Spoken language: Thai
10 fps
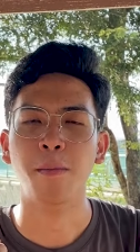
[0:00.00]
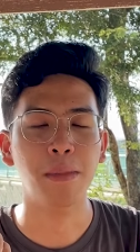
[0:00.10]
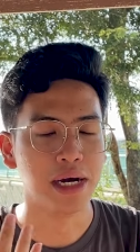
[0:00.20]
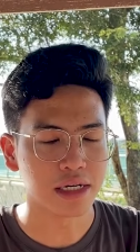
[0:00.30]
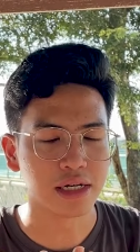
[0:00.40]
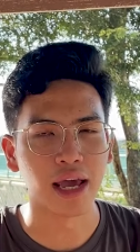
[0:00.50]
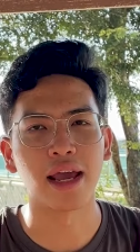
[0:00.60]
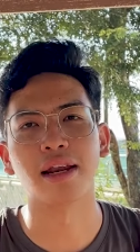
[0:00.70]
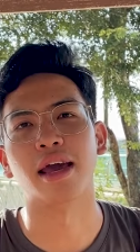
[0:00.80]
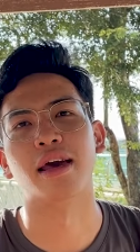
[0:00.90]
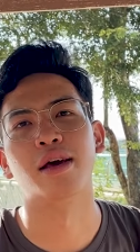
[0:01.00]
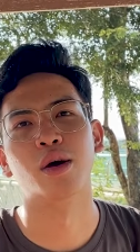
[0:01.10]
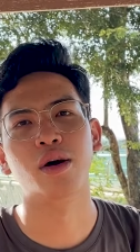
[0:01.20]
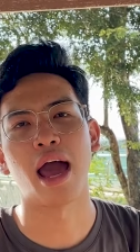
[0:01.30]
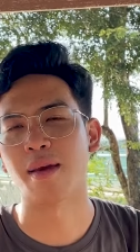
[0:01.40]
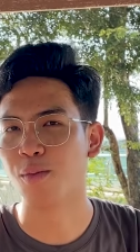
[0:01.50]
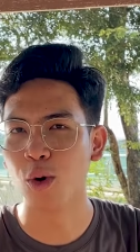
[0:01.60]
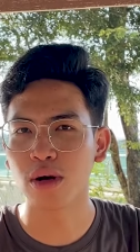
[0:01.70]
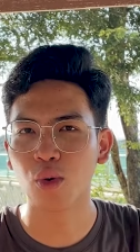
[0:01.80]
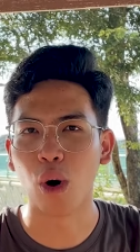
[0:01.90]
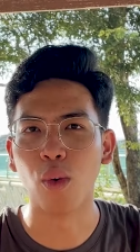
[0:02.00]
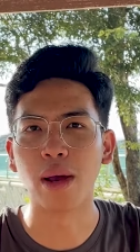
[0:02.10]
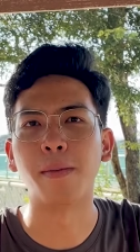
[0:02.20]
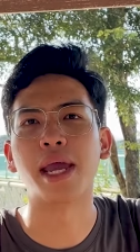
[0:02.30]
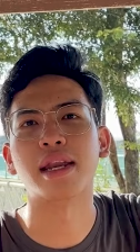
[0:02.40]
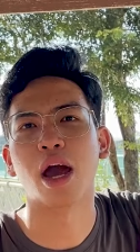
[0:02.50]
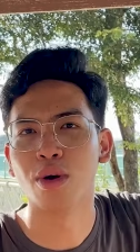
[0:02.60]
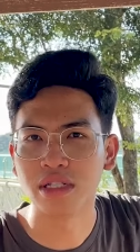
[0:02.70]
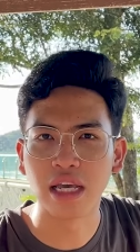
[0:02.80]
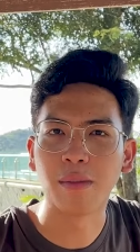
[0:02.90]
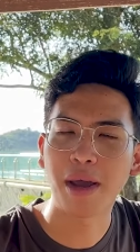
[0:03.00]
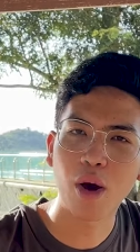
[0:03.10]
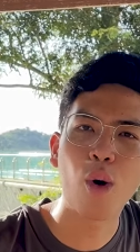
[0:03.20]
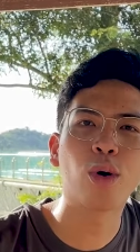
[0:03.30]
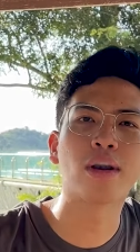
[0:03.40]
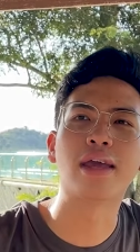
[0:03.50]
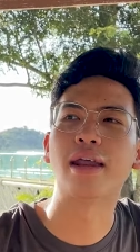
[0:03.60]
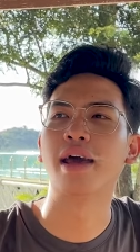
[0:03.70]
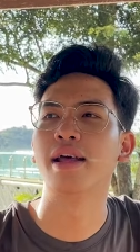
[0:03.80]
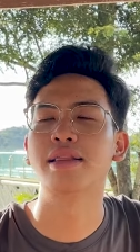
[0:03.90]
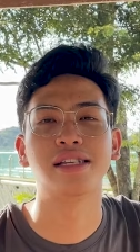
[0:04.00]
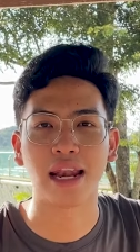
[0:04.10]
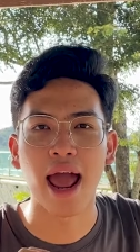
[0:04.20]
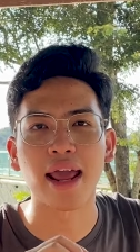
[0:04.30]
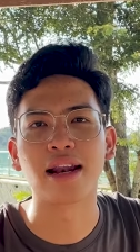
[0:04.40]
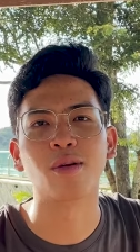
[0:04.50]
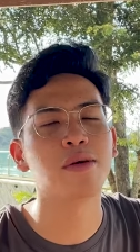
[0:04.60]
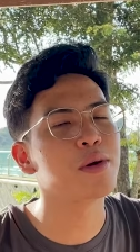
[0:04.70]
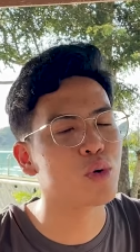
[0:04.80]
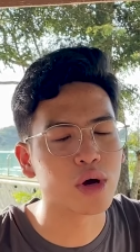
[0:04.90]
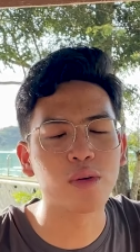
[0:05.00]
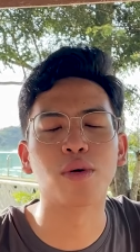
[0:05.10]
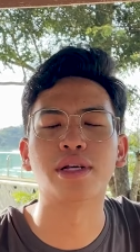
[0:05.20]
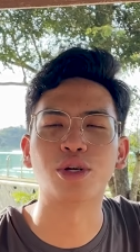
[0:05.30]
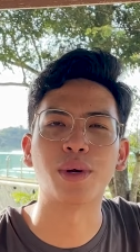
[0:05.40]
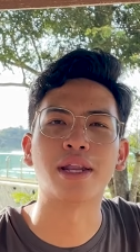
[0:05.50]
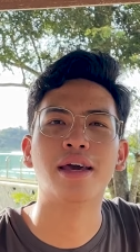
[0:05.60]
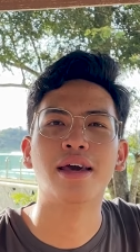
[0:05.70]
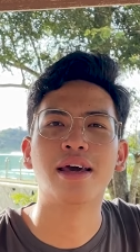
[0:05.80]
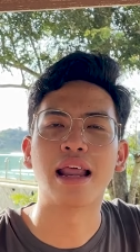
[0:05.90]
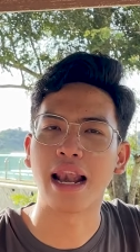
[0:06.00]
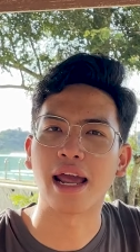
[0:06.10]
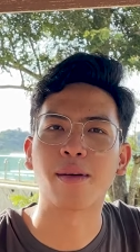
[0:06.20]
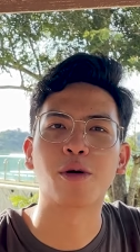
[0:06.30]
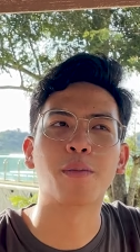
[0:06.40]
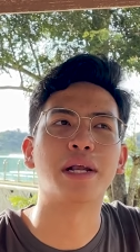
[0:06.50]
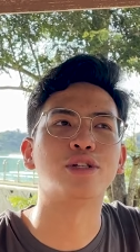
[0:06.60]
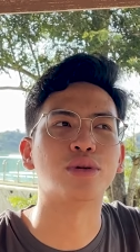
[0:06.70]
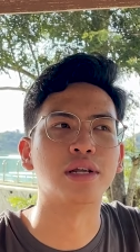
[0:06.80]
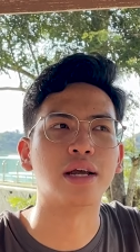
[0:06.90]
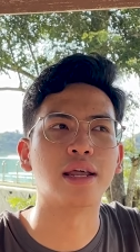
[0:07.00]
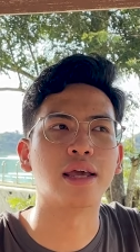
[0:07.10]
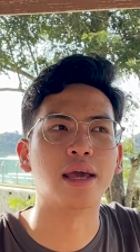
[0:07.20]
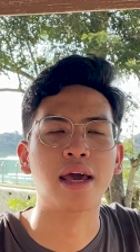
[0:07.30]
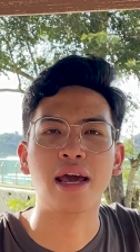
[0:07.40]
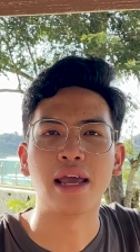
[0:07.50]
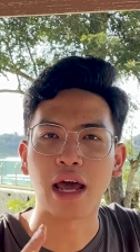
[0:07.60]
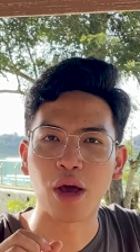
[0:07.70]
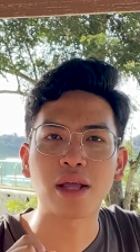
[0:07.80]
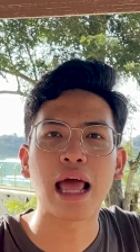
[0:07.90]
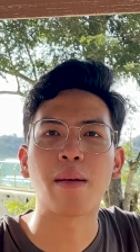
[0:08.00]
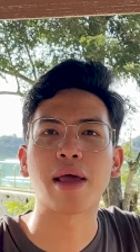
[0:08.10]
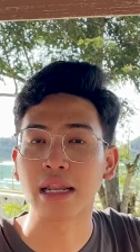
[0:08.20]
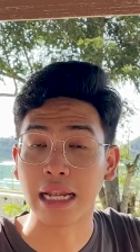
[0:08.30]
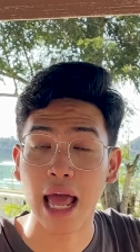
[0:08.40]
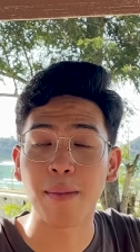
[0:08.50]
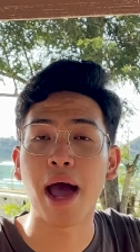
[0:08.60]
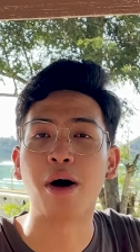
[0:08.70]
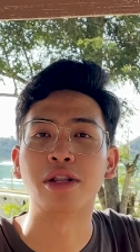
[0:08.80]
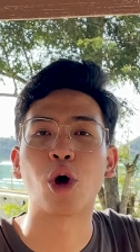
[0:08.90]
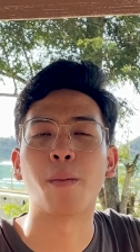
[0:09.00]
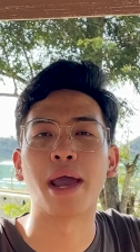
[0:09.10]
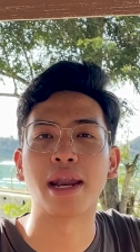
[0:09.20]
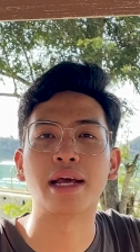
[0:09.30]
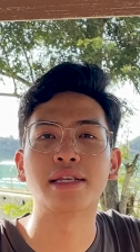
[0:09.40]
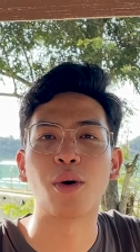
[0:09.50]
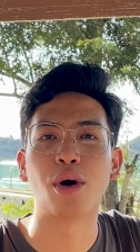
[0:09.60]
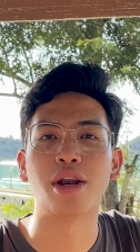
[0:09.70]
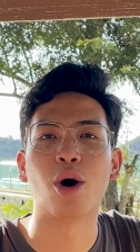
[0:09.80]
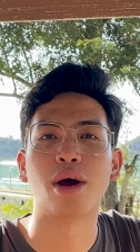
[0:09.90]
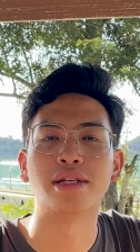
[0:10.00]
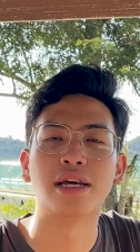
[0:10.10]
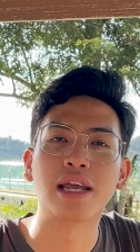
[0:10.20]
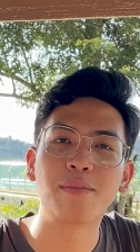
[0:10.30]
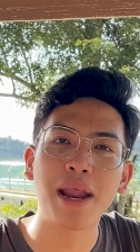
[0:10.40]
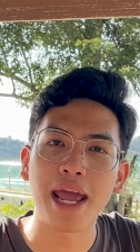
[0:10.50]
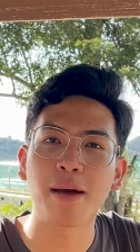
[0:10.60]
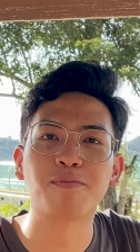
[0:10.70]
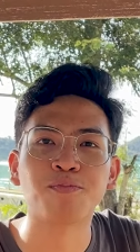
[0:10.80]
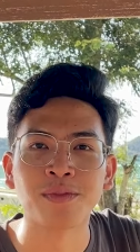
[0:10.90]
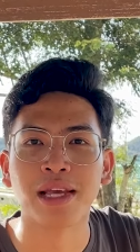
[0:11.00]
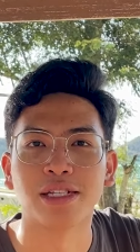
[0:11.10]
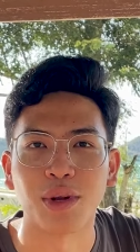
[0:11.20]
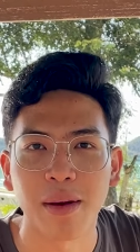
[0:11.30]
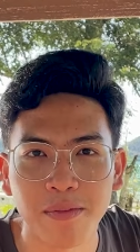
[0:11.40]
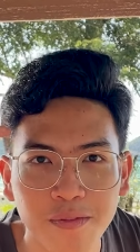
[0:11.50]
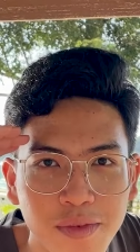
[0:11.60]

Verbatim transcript: มือถือเองเนี่ยไอ้พวก Huawei Mate เนี่ยเอาจริงๆไม่โคตรดีนะเสียดายอย่างเดียวไม่มี Google Mobile Service นั่นแหละครับก็เป็นจุดหนึ่งที่อย่างไรก็ตามครับติดตามข่าวกันต่อไปนะสาวก Android เจอกันคลิปหน้าครับสวัสดีครับ